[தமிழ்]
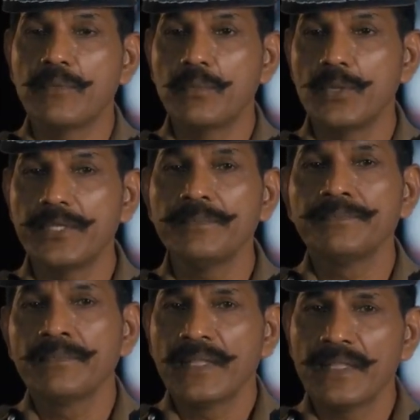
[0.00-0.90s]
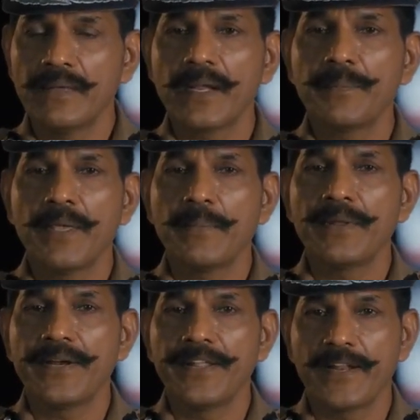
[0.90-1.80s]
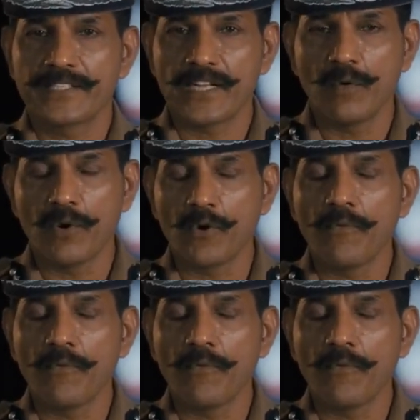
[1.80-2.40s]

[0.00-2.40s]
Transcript: பண்ணும்போது இந்த பேமெண்ட் டீட்டெயில்ஸ் எல்லாம்